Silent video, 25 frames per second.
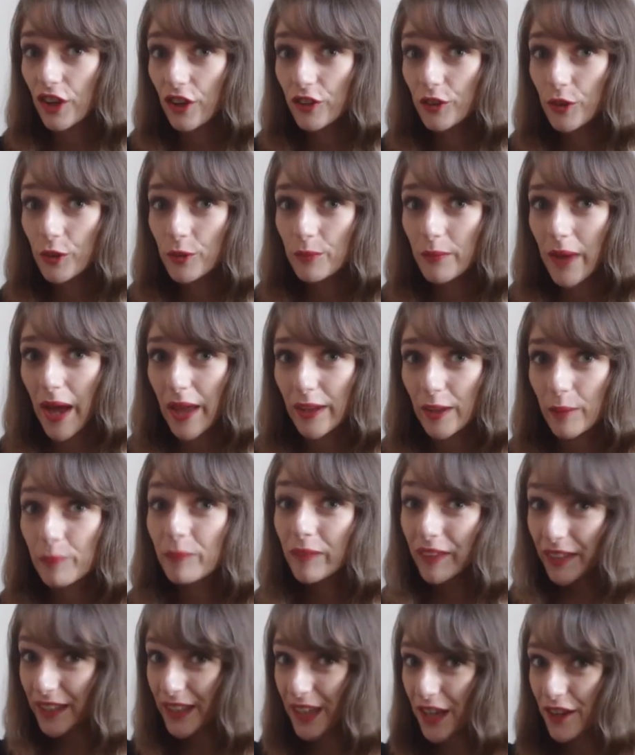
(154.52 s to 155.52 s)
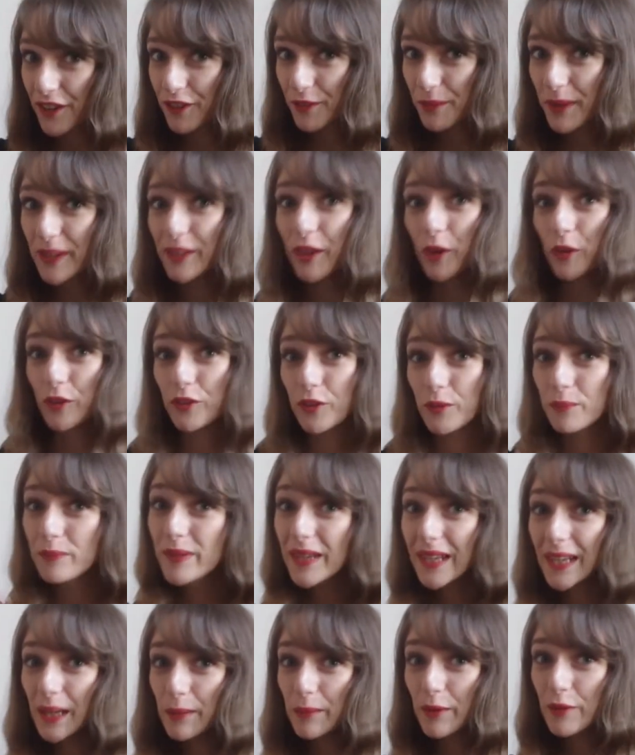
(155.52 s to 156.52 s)
John Goodman, qui a joué dans The
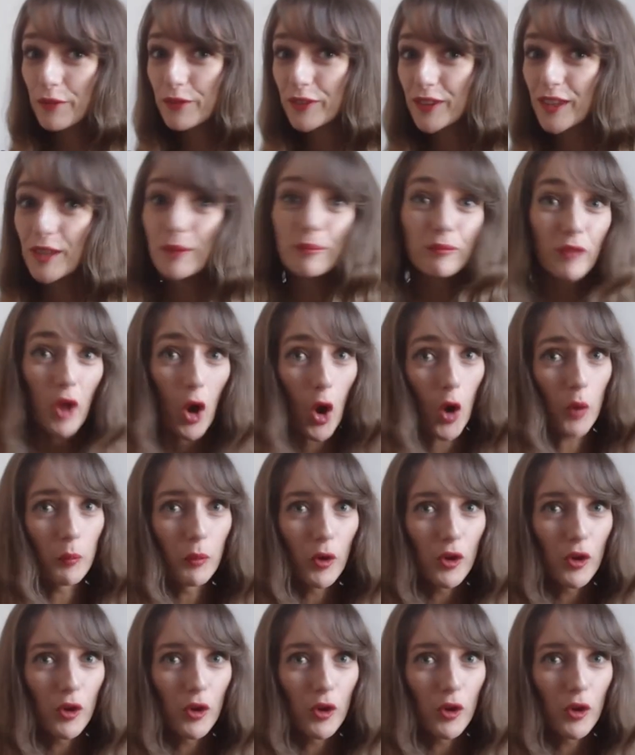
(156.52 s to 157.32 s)
Big Lebowski, O